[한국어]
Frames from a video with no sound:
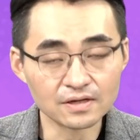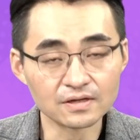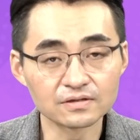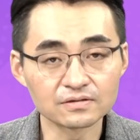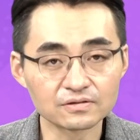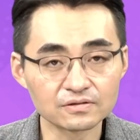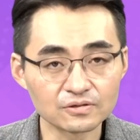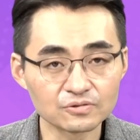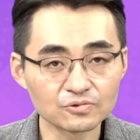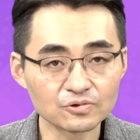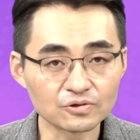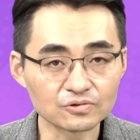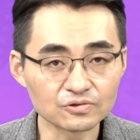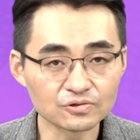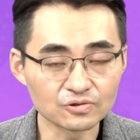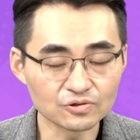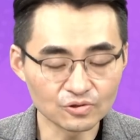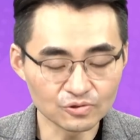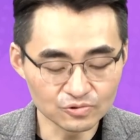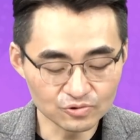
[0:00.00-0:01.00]
그래도
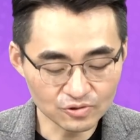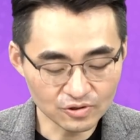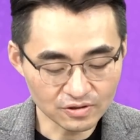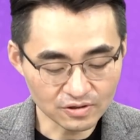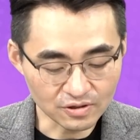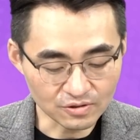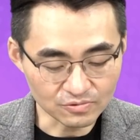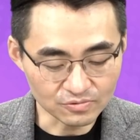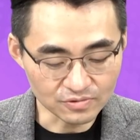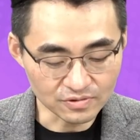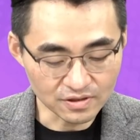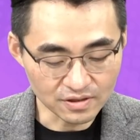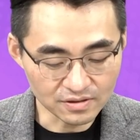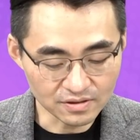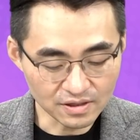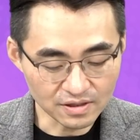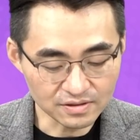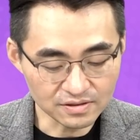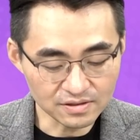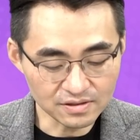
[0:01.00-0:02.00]
여전히 견조한 가운데
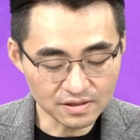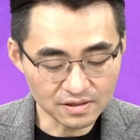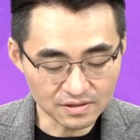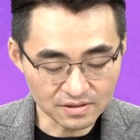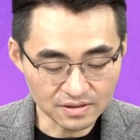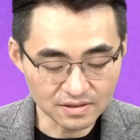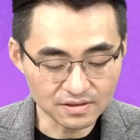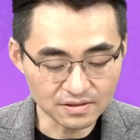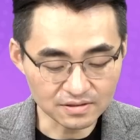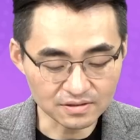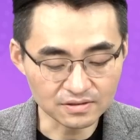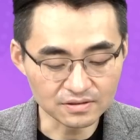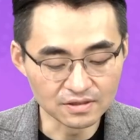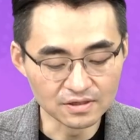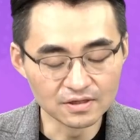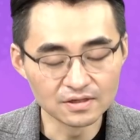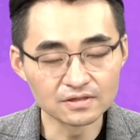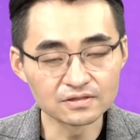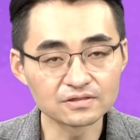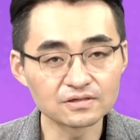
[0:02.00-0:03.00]
테슬라가
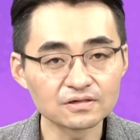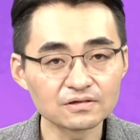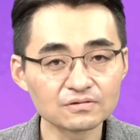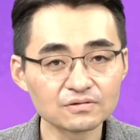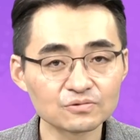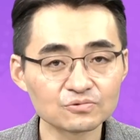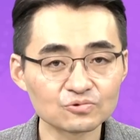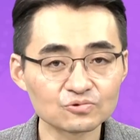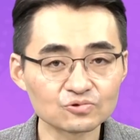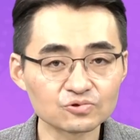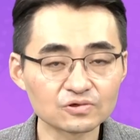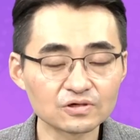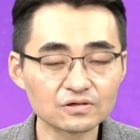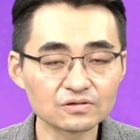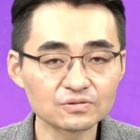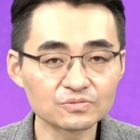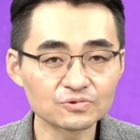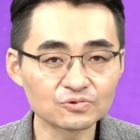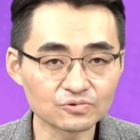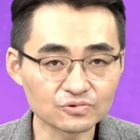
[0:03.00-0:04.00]
최근에 또 주가
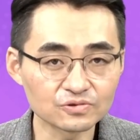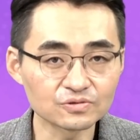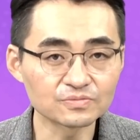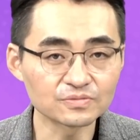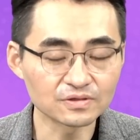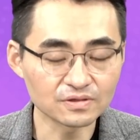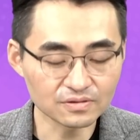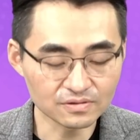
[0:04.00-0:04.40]
흐름이 좋습니다.